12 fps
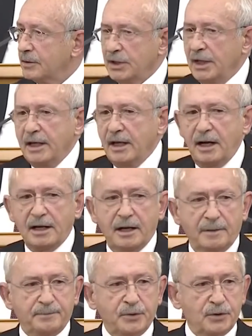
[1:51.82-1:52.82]
Niye ihale
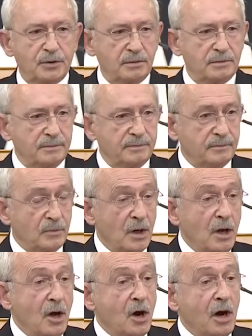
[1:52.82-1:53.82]
yapmıyorsun?
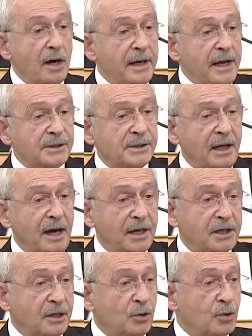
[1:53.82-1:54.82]
Anayasaya
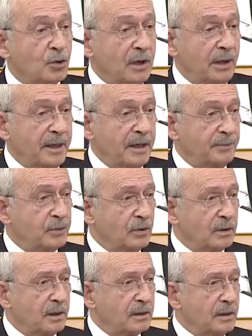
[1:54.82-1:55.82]
aykırı uygulama
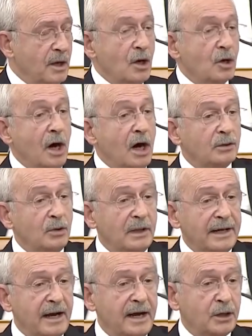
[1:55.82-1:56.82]
yapıyorlar.
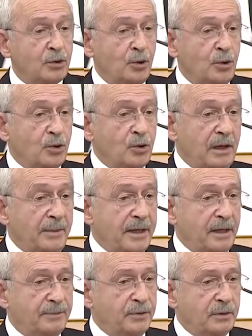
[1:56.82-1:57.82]
Kanunlara aykırı uygulama
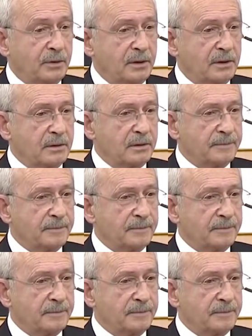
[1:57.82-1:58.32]
yapıyorlar.